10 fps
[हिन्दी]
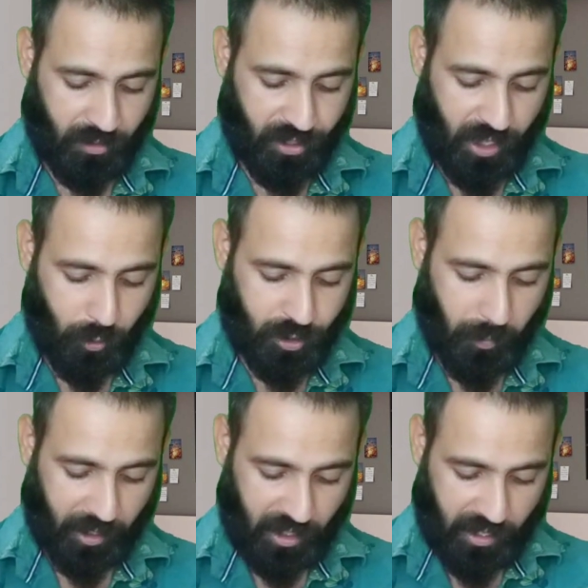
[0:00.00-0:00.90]
ठीक है उसके
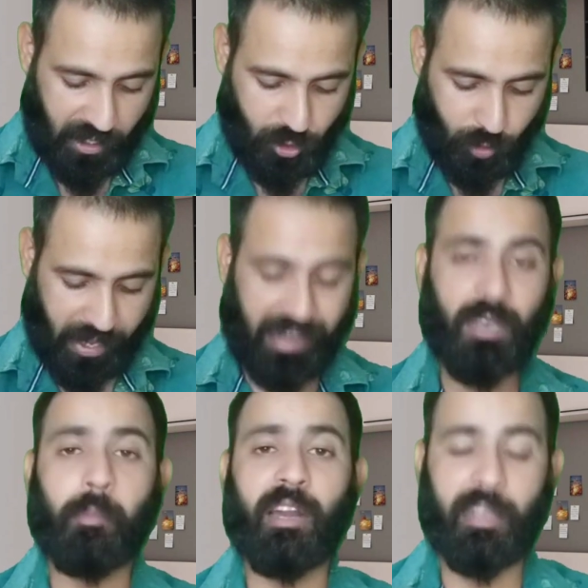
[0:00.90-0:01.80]
बाद ये जो टैग
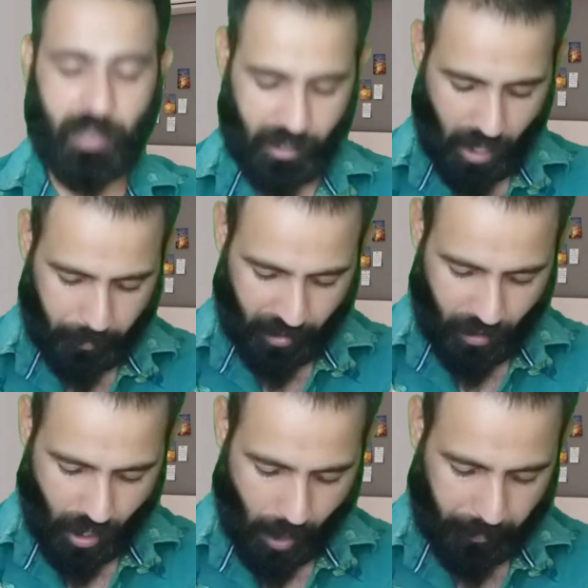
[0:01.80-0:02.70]
नंबर लिखा है ना
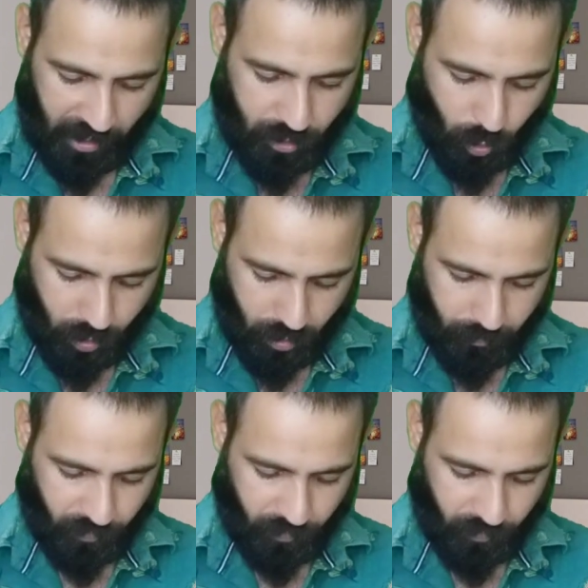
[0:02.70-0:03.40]
आपने आपने इसको